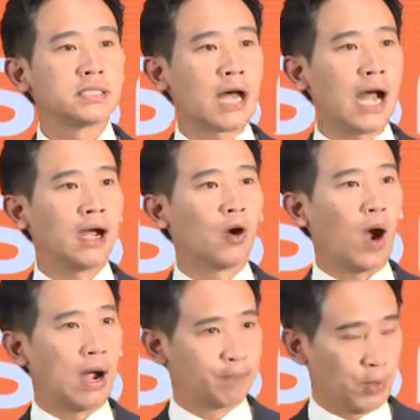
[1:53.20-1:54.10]
สร้างค
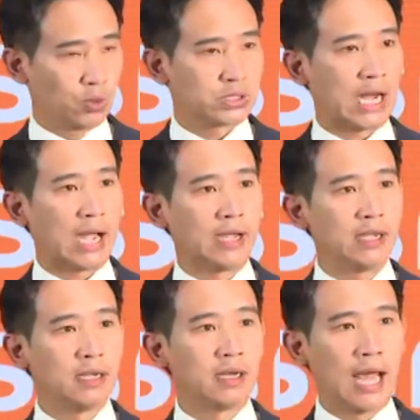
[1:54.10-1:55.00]
วามโปร่งใส
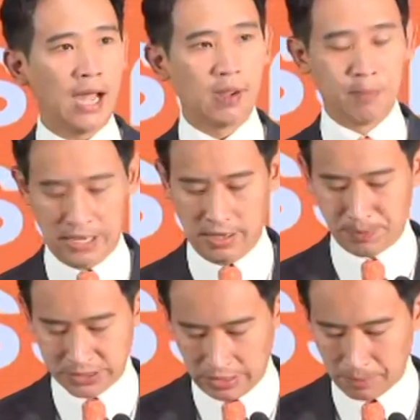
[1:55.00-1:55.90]
และมีป
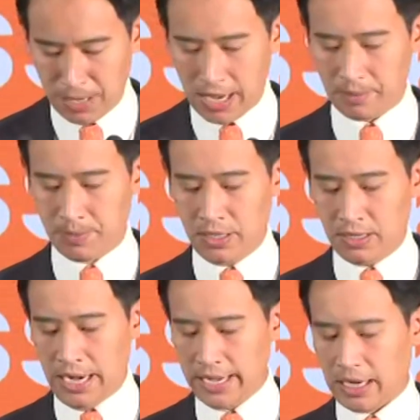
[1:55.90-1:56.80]
ระสิทธิภาพ
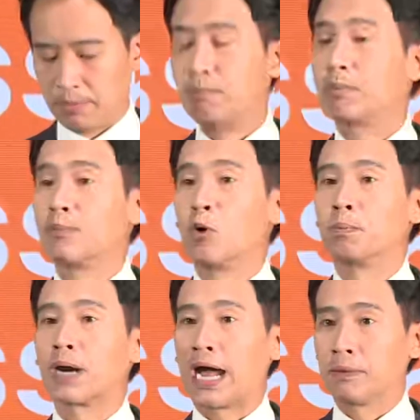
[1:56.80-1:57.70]
ให้กับระบบ
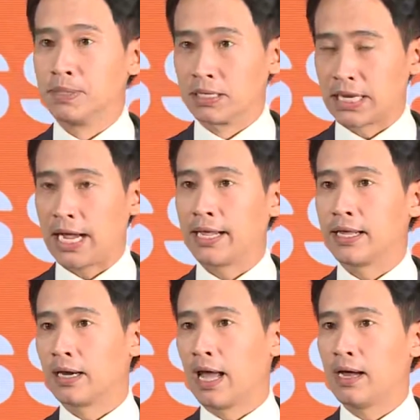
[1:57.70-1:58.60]
การเมืองไทย
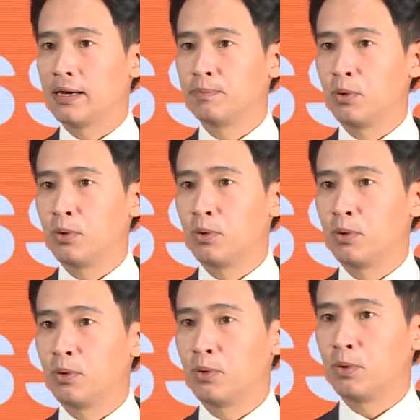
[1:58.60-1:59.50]
และผู้แท
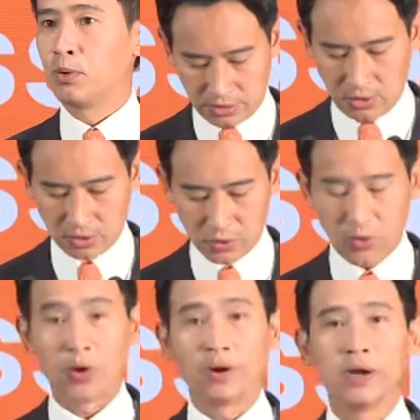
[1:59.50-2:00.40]
นราษฎรทุก
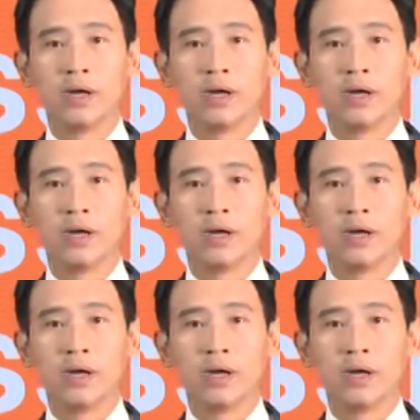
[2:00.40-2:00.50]
คน